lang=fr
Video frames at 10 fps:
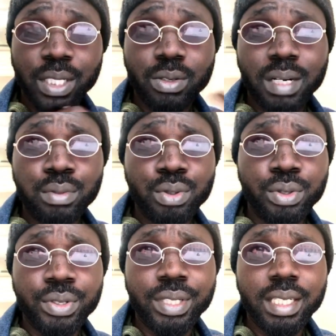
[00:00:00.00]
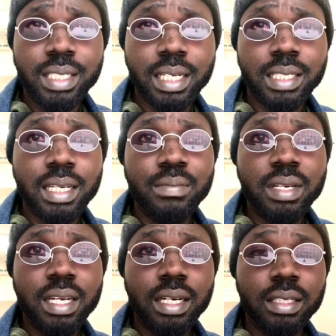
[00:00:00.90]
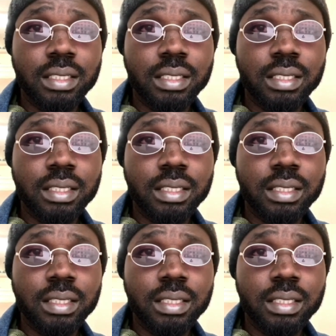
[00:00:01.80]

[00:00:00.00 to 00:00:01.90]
parce que cette bourse-là, elle est un peu délicate.